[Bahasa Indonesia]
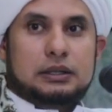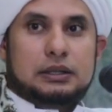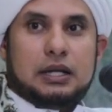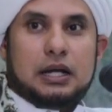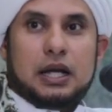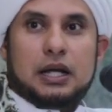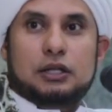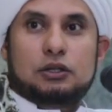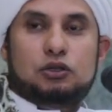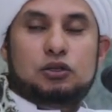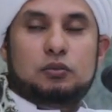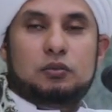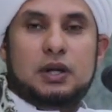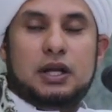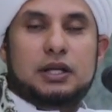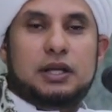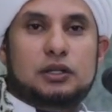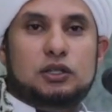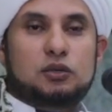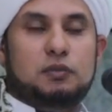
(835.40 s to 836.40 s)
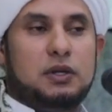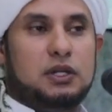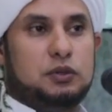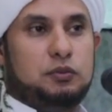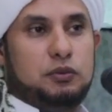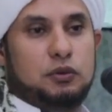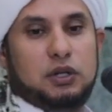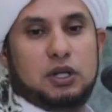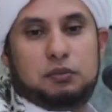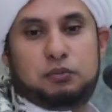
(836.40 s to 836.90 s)
Dengan jumlah yang cuma
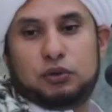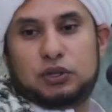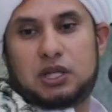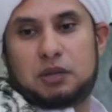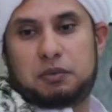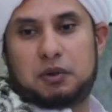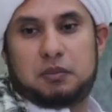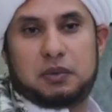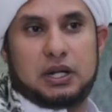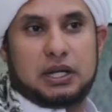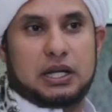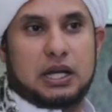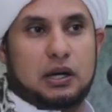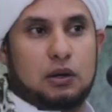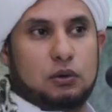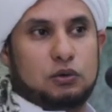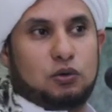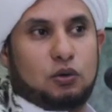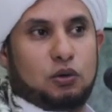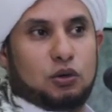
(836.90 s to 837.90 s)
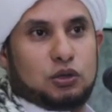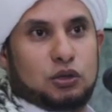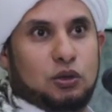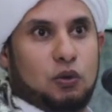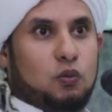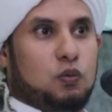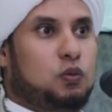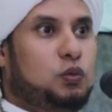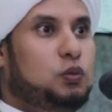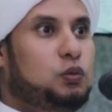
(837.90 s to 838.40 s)
10 ribu, tapi mereka gosok-gosok
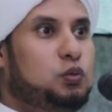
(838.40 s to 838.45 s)
terus.